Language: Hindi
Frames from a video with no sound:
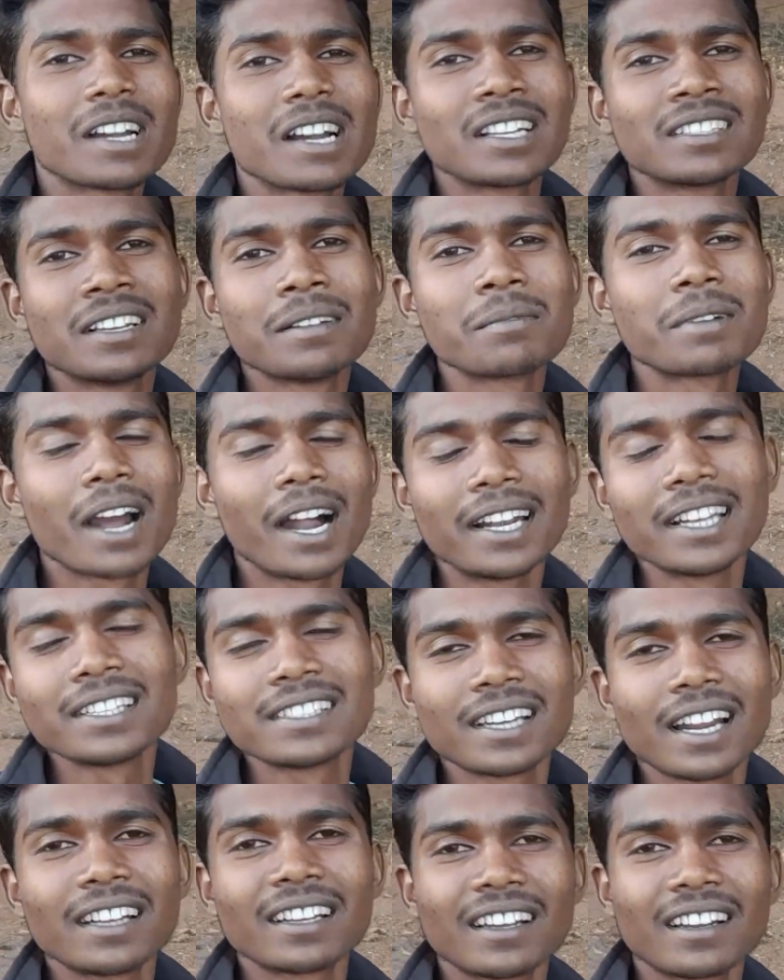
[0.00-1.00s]
जब गाड़ी
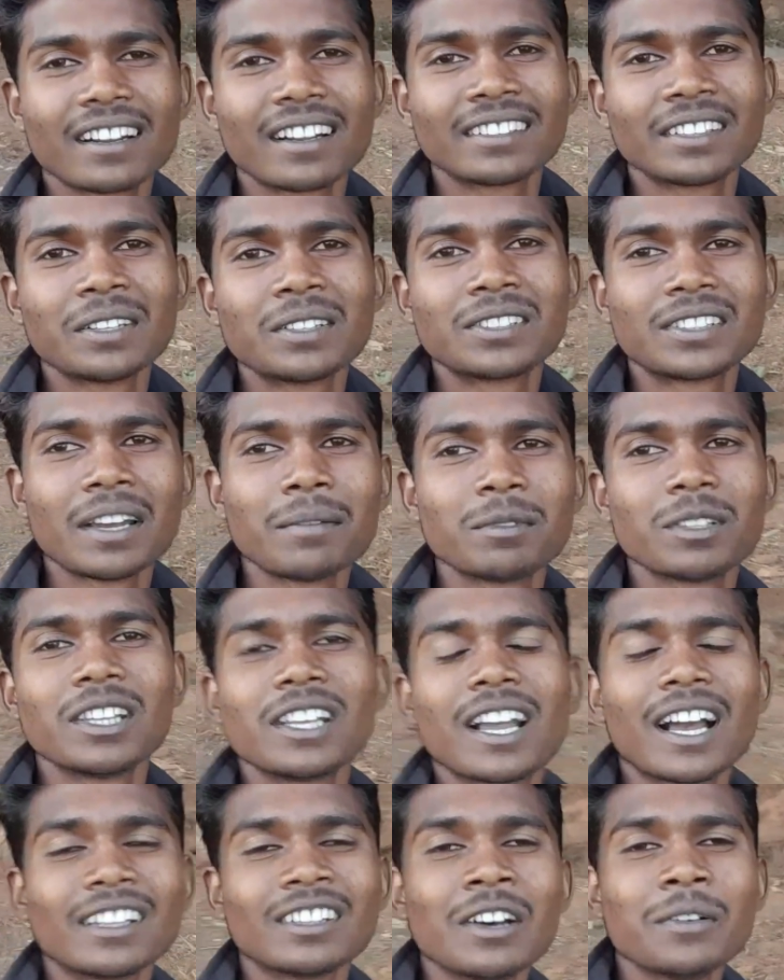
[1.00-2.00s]
स्टार्ट कर रहा था उस टाइम तो
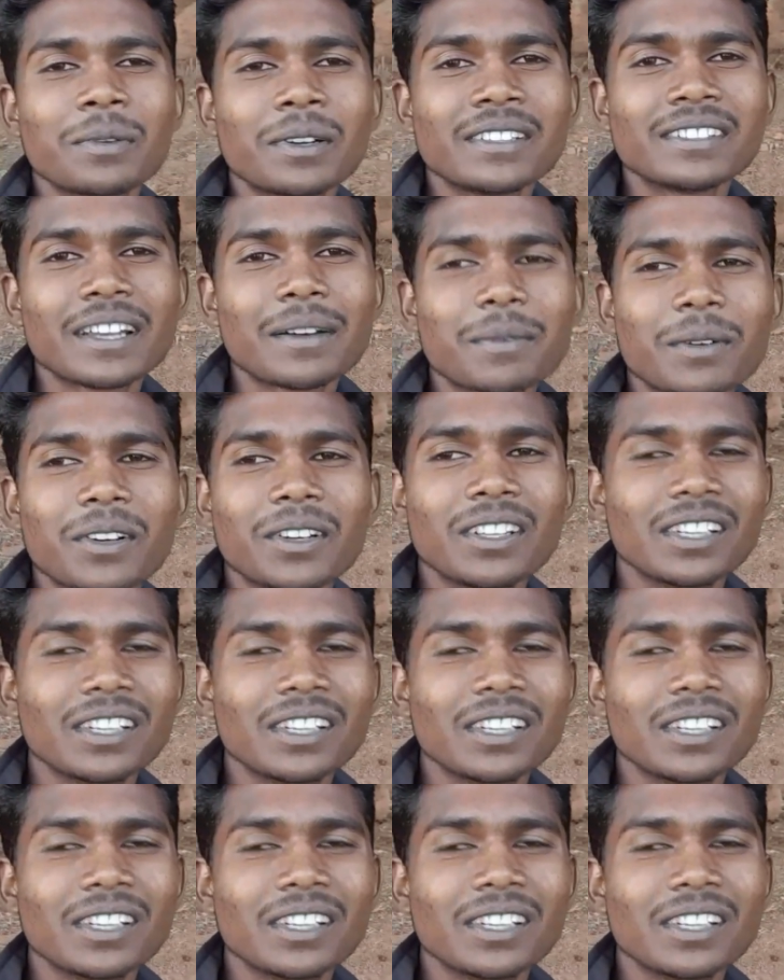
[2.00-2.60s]
दिखाता हूँ फ्रेंड्स आपको